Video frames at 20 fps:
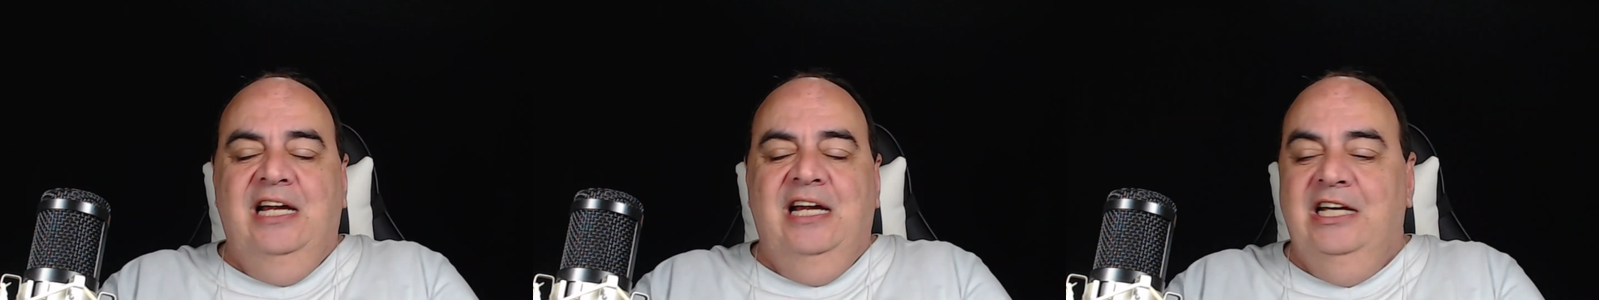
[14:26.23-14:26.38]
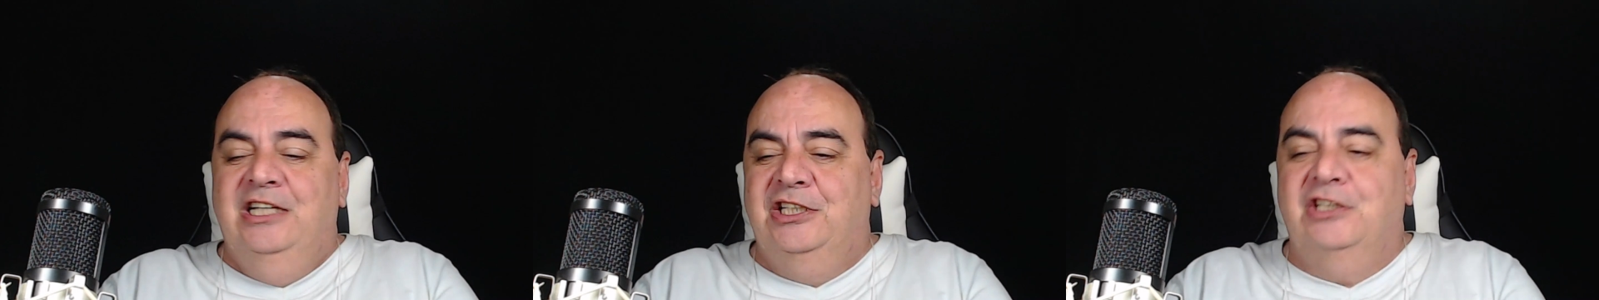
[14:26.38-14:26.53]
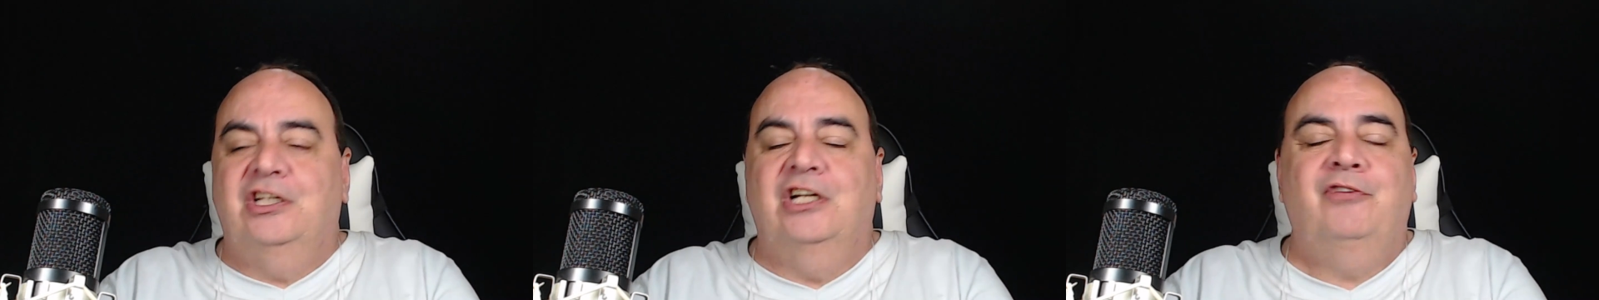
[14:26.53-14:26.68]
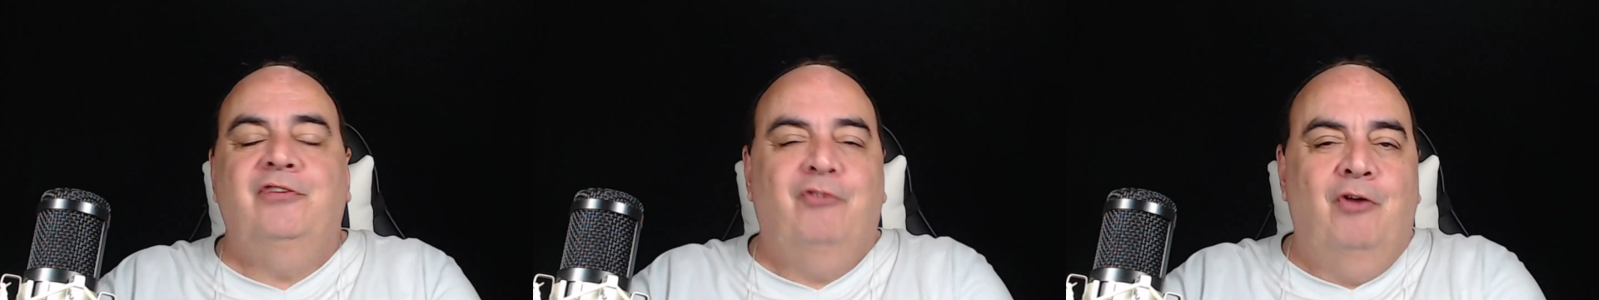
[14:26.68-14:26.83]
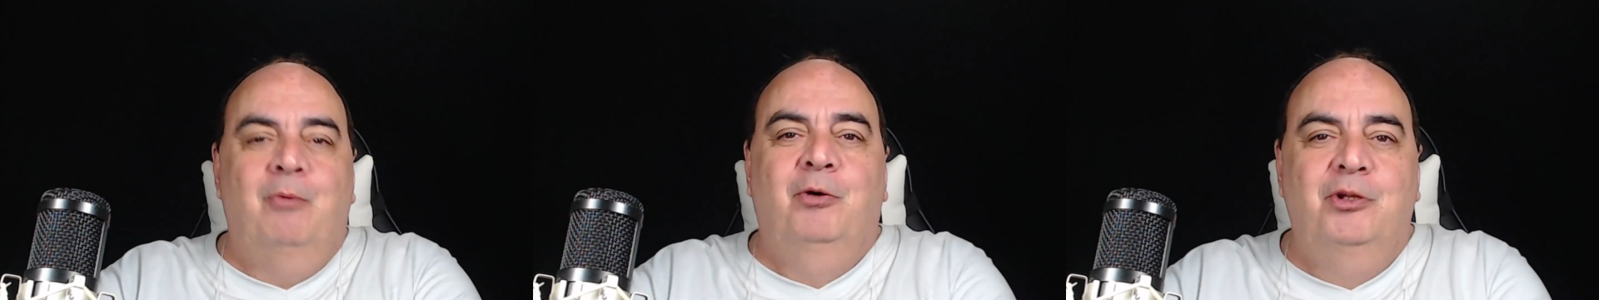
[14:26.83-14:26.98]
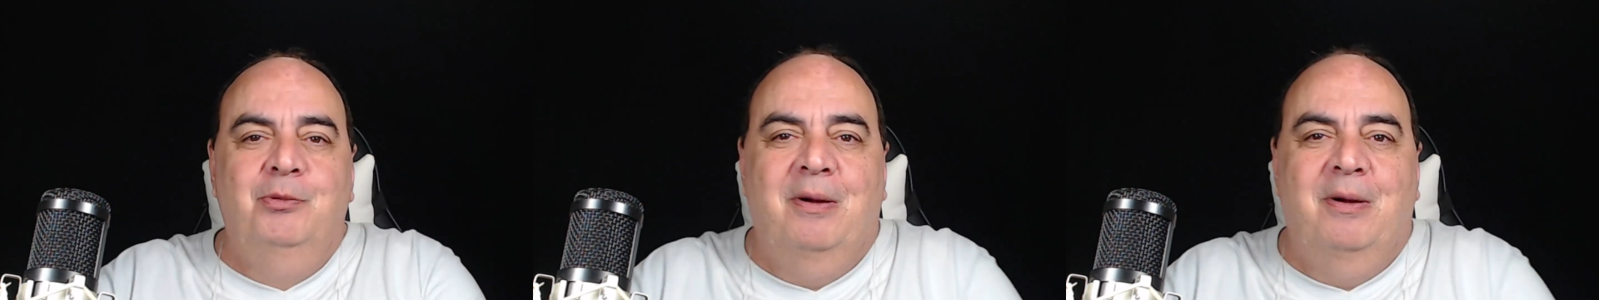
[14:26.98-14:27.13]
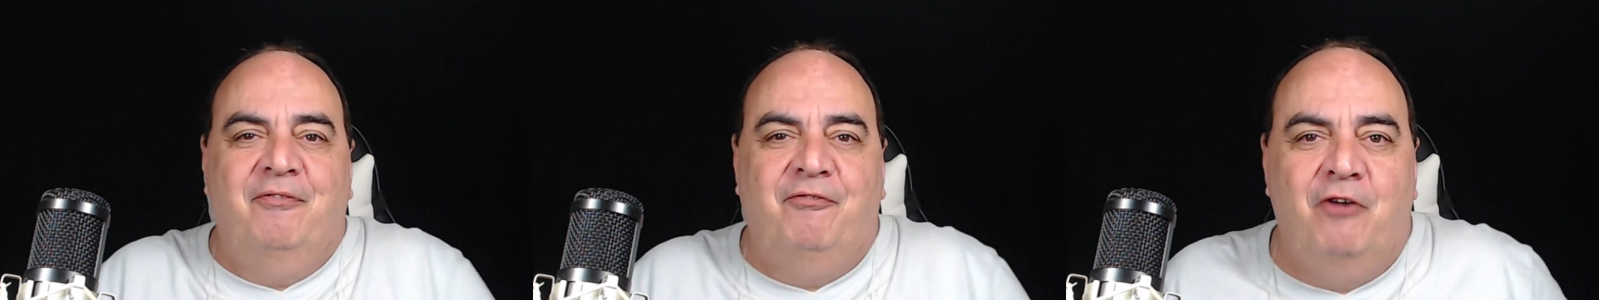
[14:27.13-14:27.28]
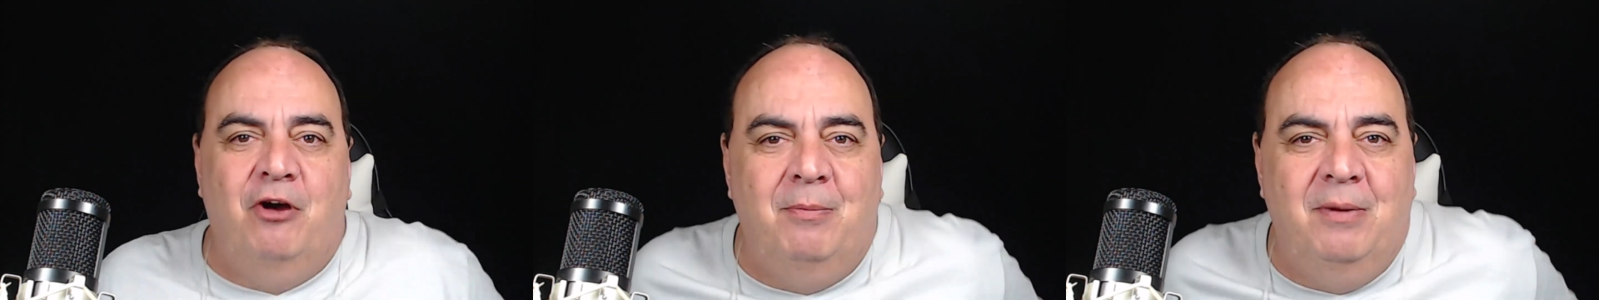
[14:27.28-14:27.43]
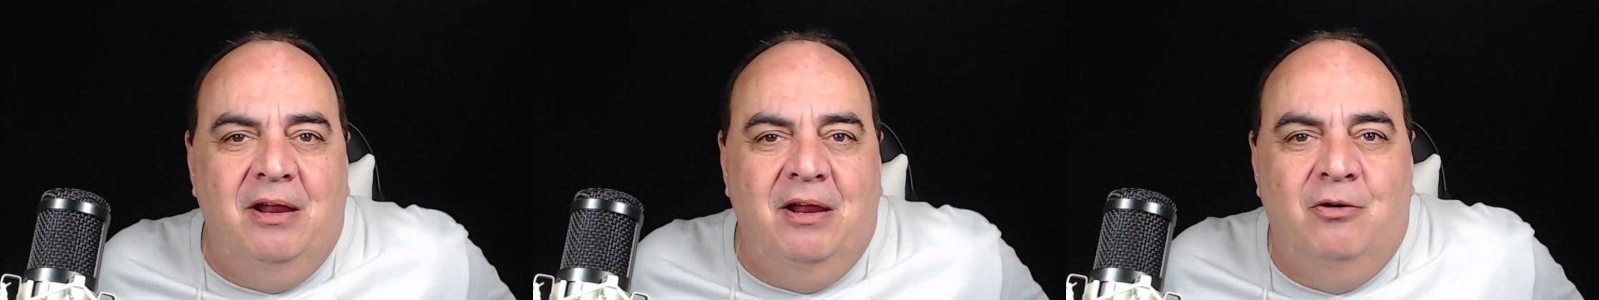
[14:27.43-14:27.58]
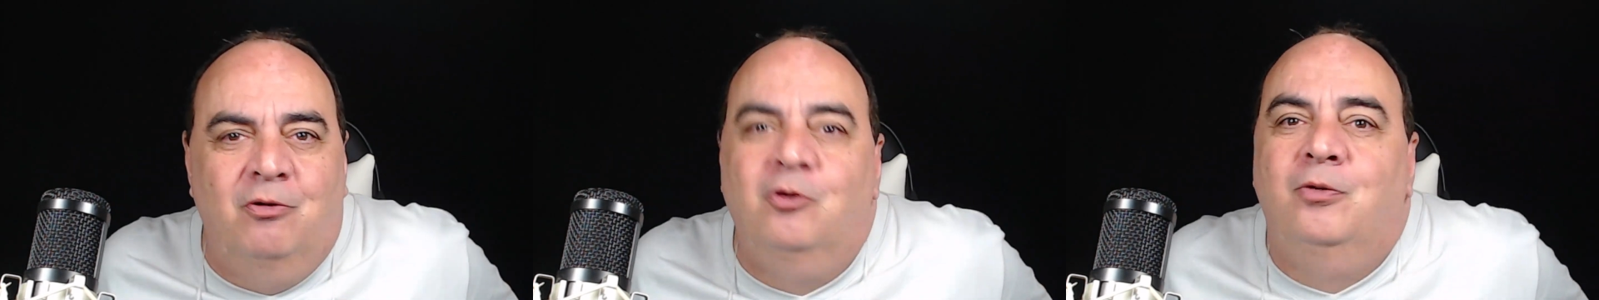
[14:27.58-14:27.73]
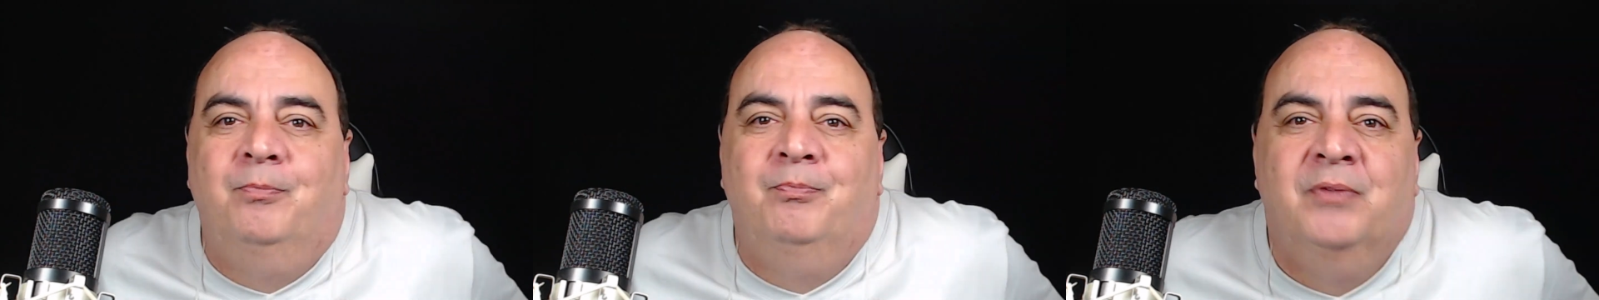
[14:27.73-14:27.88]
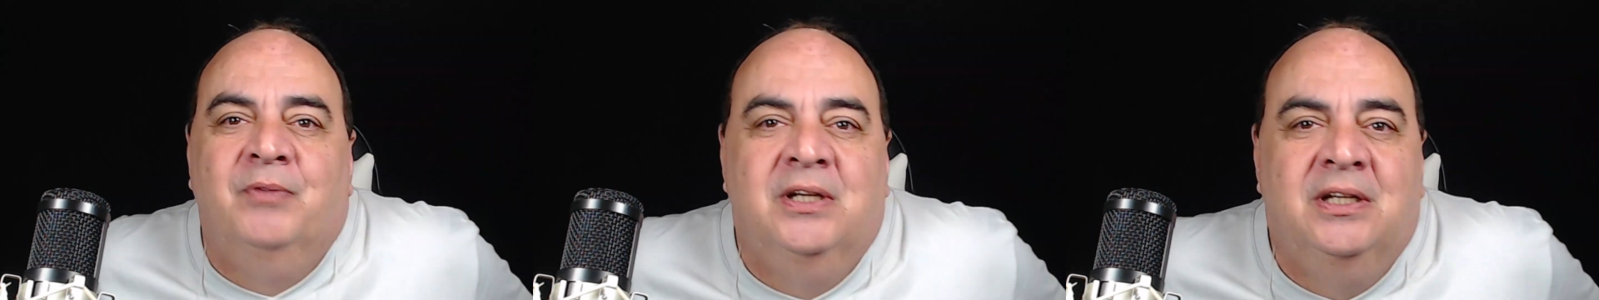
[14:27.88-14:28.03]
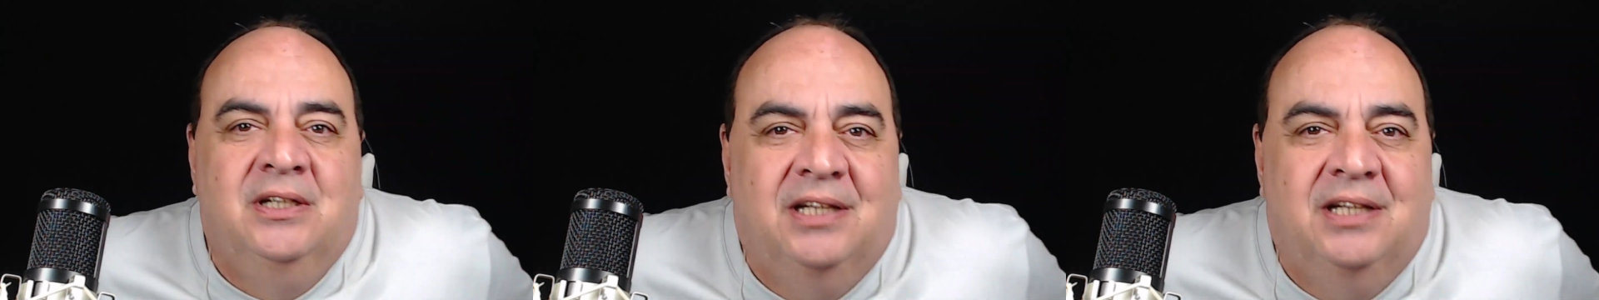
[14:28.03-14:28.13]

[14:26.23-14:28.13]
Ele se transformou numa Fórmula 1.